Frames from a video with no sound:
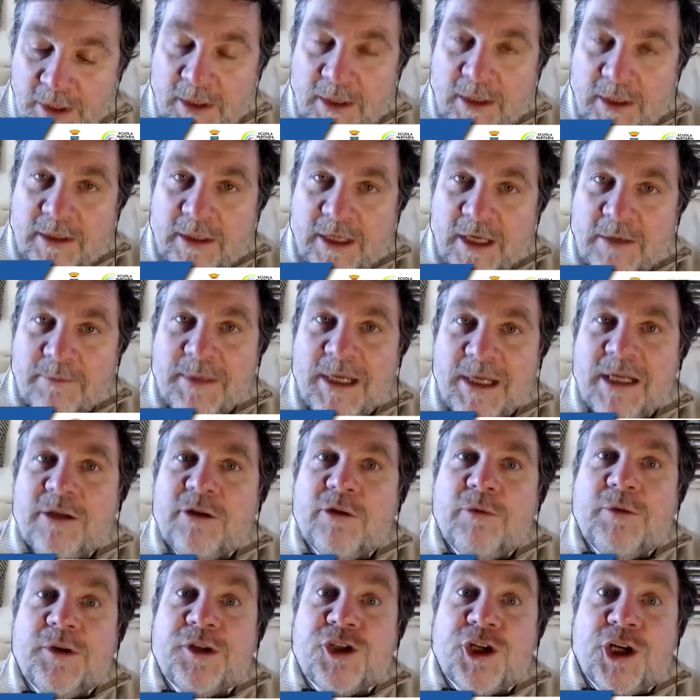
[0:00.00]
nel
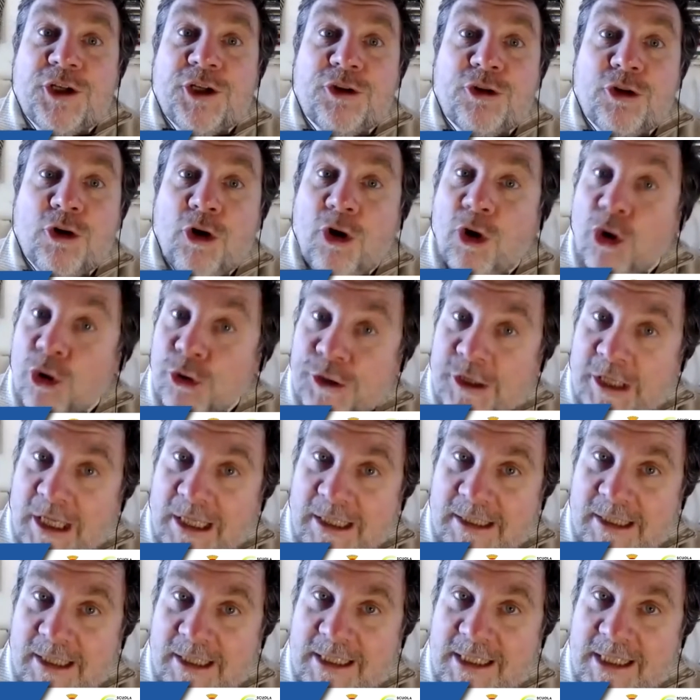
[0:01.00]

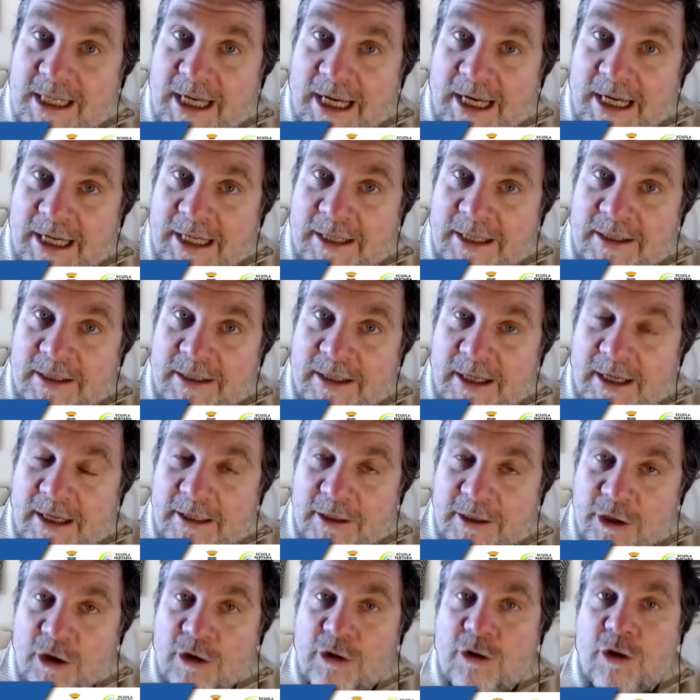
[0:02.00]
1986 e
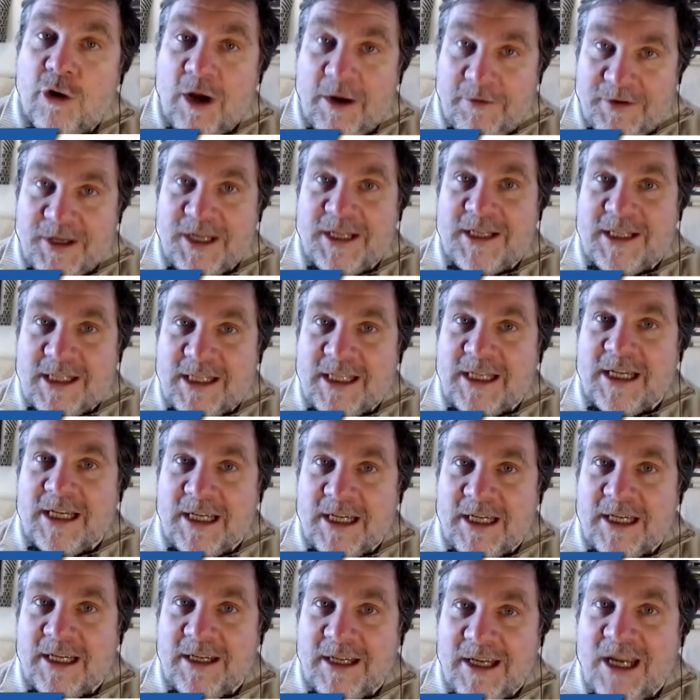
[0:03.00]
li ho ancora
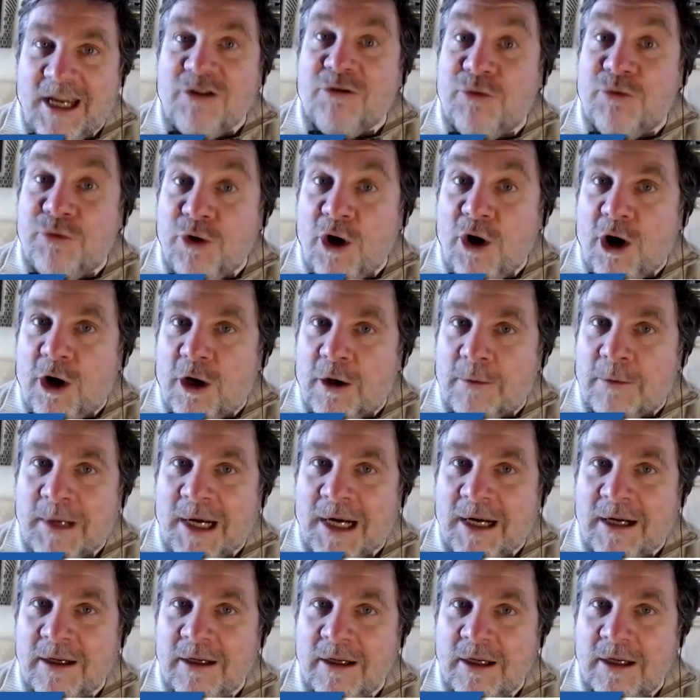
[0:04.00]
visti in
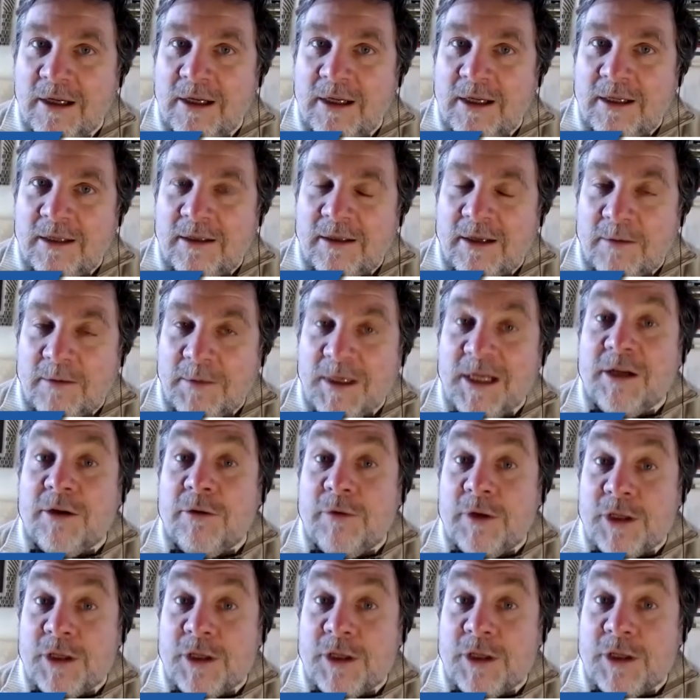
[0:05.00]
forma. Nel
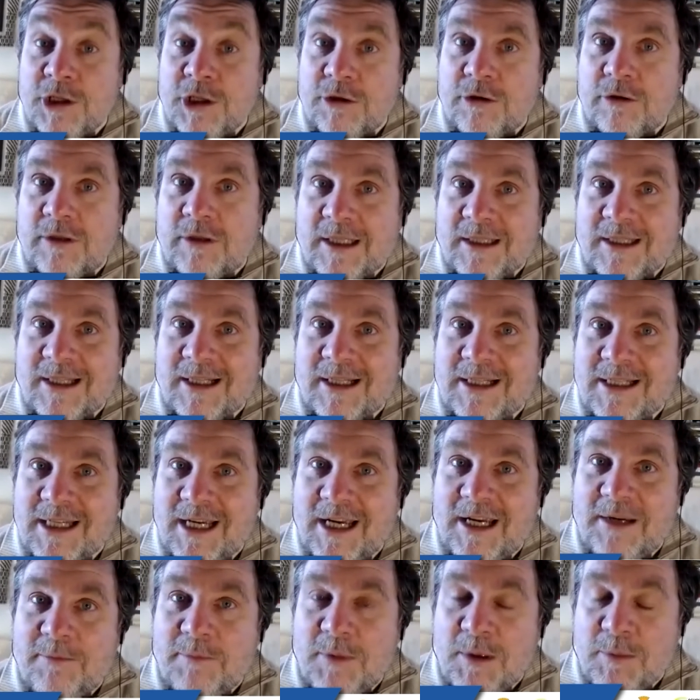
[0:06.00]

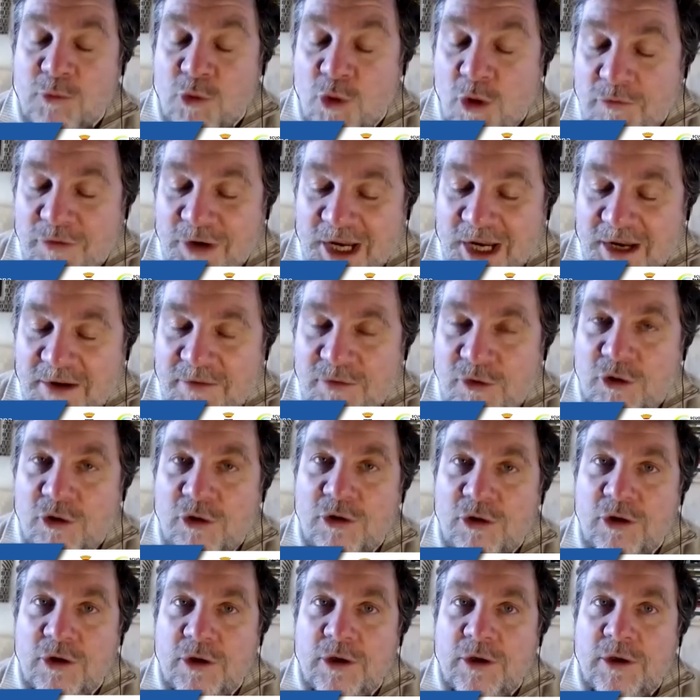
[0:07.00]
1986 mi muovevo,
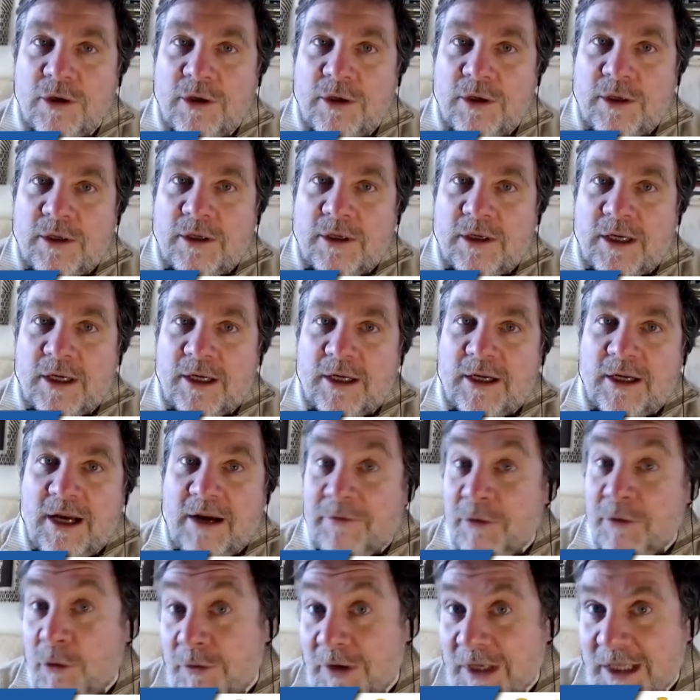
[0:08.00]
eh,
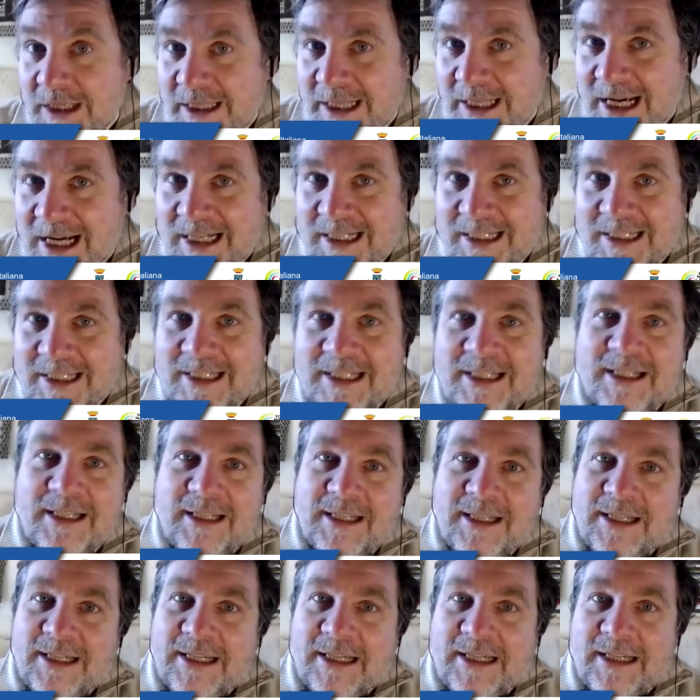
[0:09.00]
avevo 20 anni
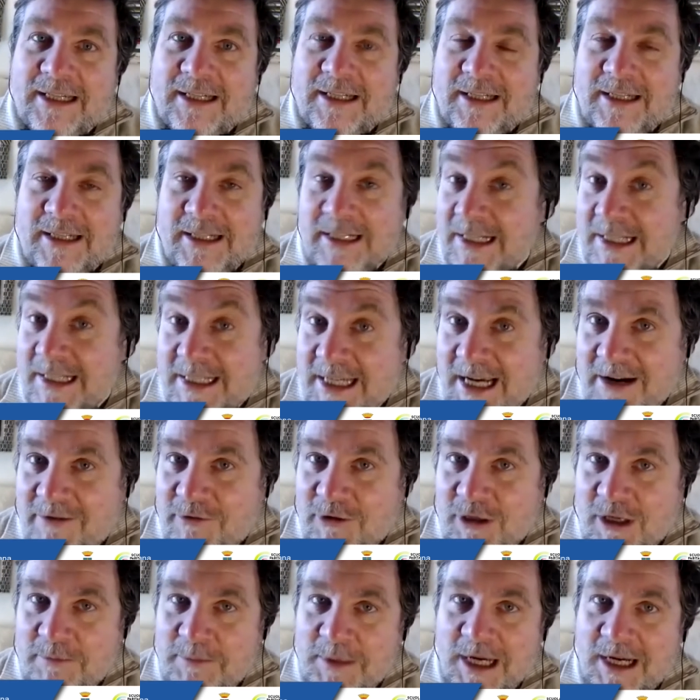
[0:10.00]
e iniziavo
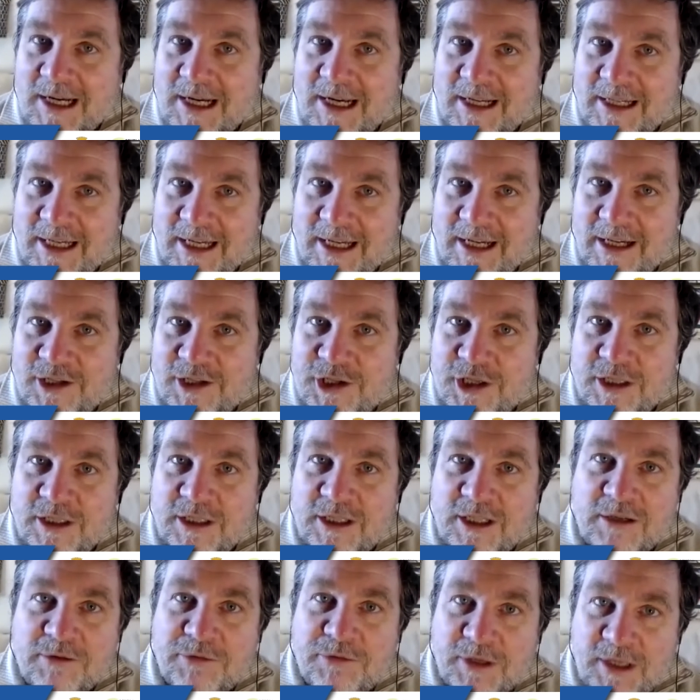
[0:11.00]
la mia carriera
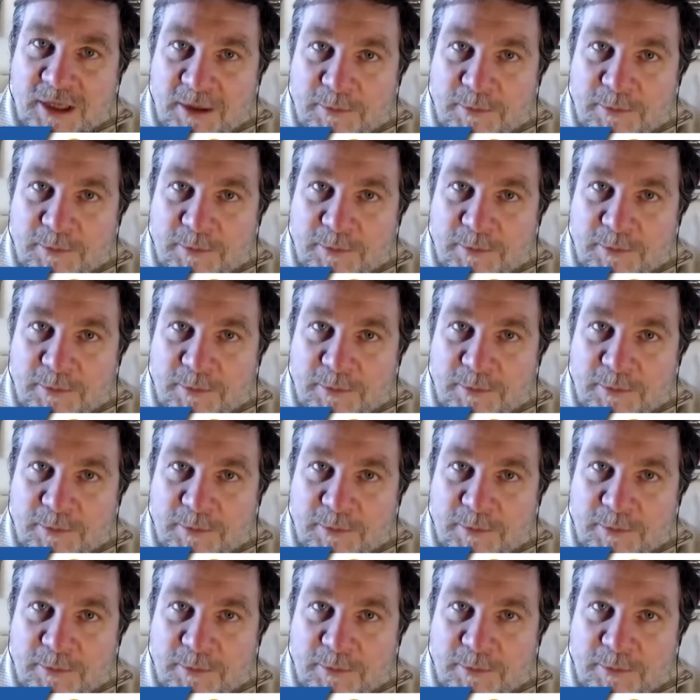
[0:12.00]
scientifica